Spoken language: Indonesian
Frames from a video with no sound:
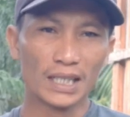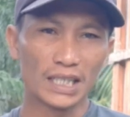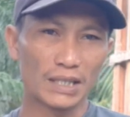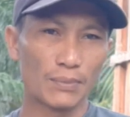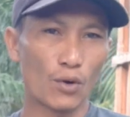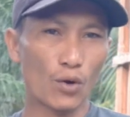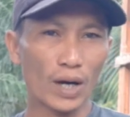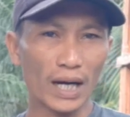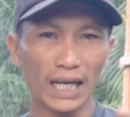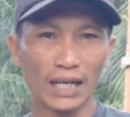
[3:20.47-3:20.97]

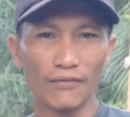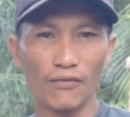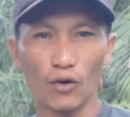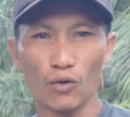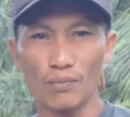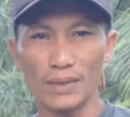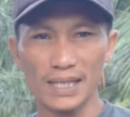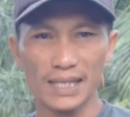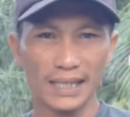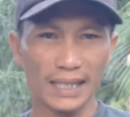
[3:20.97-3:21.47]
Semoga
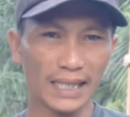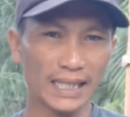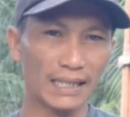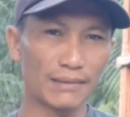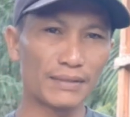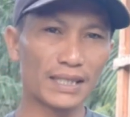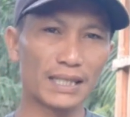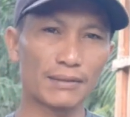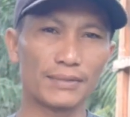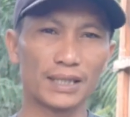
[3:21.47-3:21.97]
informasi
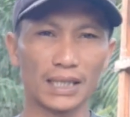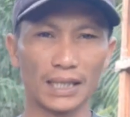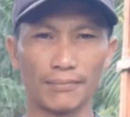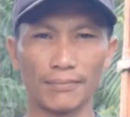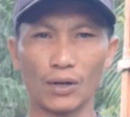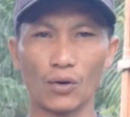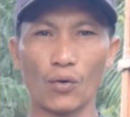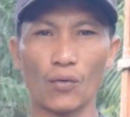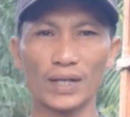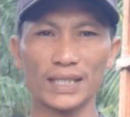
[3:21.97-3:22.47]
ini bisa
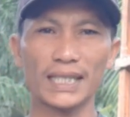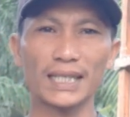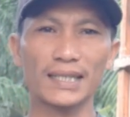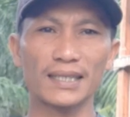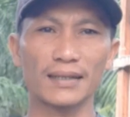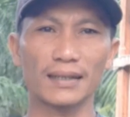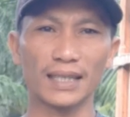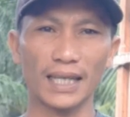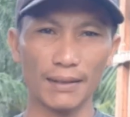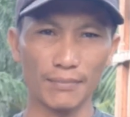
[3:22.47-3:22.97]
menambah wawasan
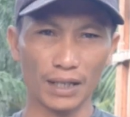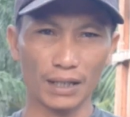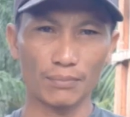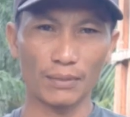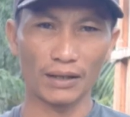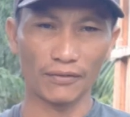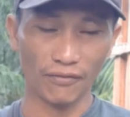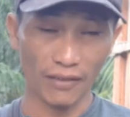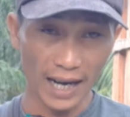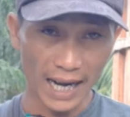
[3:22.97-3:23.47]
serta
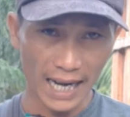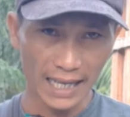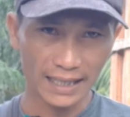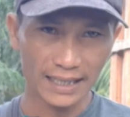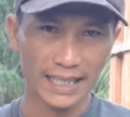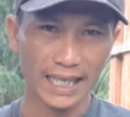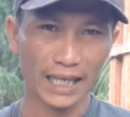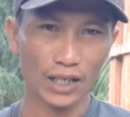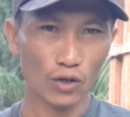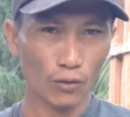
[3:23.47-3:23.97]

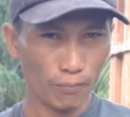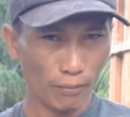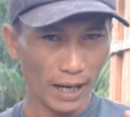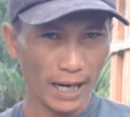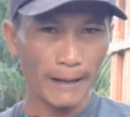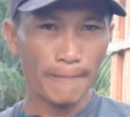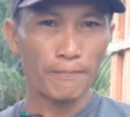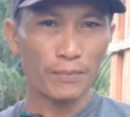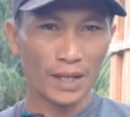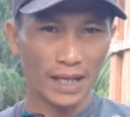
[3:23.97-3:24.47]
bermanfaat. Jangan
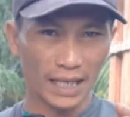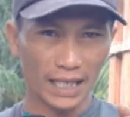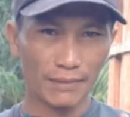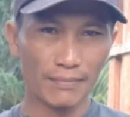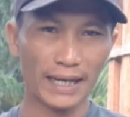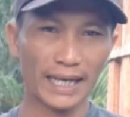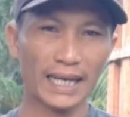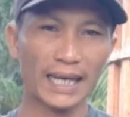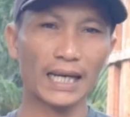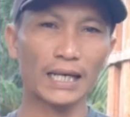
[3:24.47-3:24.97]
lupa
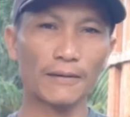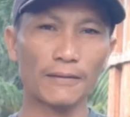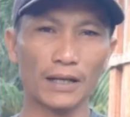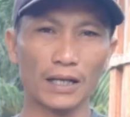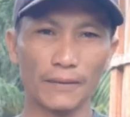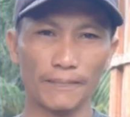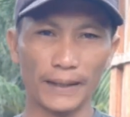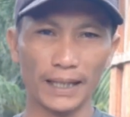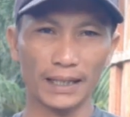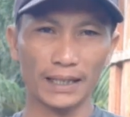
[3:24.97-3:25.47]
dibagikan
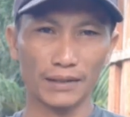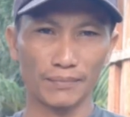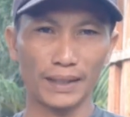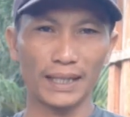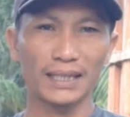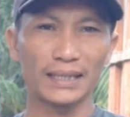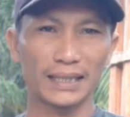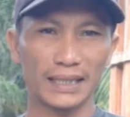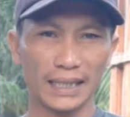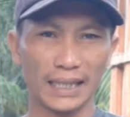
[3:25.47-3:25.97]
kepada
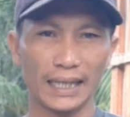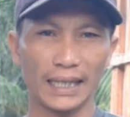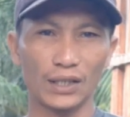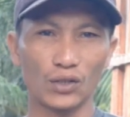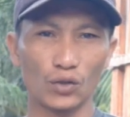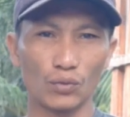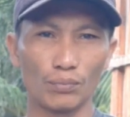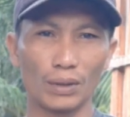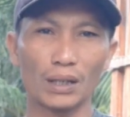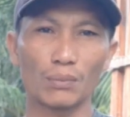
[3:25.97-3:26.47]
teman jika
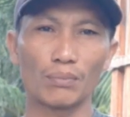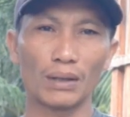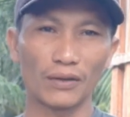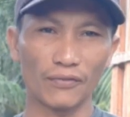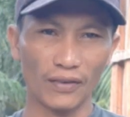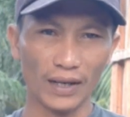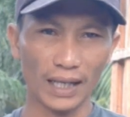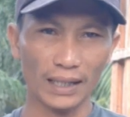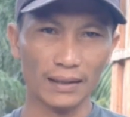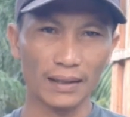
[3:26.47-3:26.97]
itu
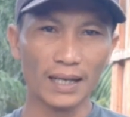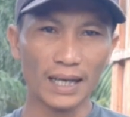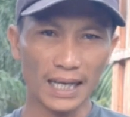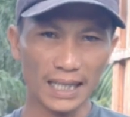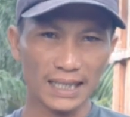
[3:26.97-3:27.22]
bermanfaat.